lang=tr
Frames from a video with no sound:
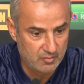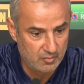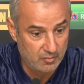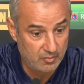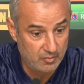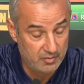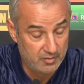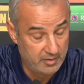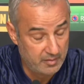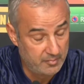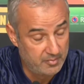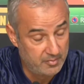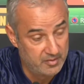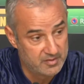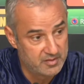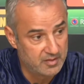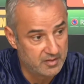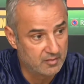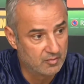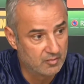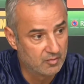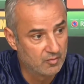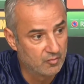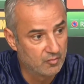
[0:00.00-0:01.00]

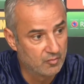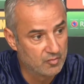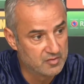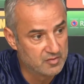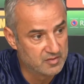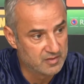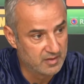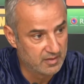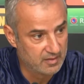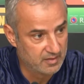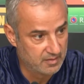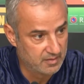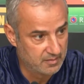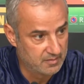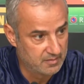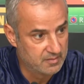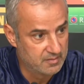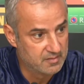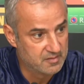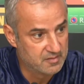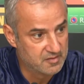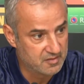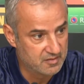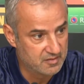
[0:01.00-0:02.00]
oynayabilecek olan oyuncularla
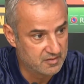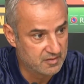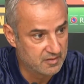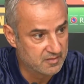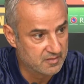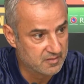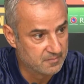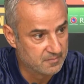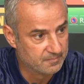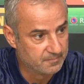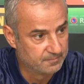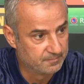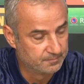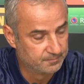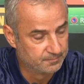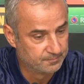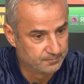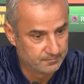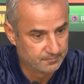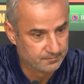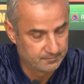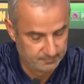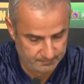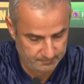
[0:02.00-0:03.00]
çıkacağız.
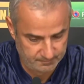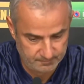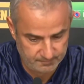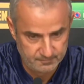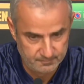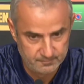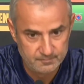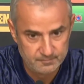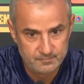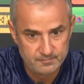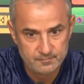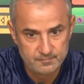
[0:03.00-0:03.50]
Edison.